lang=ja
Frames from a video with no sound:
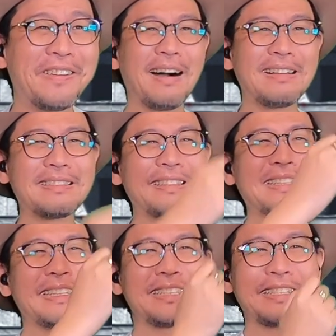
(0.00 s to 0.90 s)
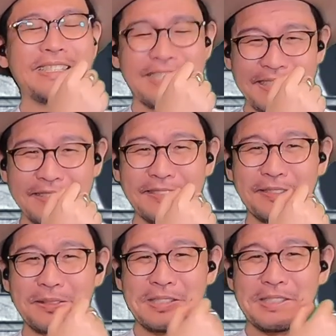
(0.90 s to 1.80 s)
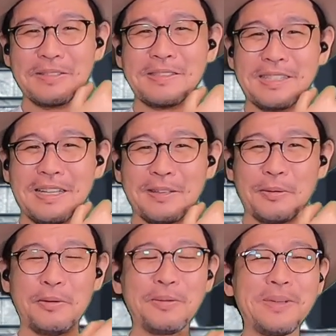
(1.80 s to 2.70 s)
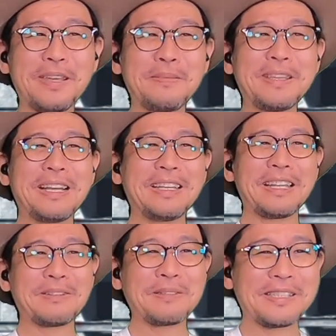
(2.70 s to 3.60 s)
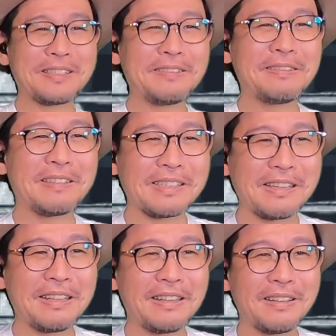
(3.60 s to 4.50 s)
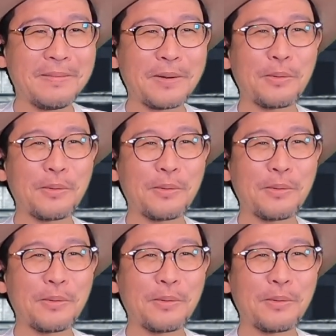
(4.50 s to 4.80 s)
あんだけデンジ君と一緒にさ、同盟みたいなのに作ってさ、まあ、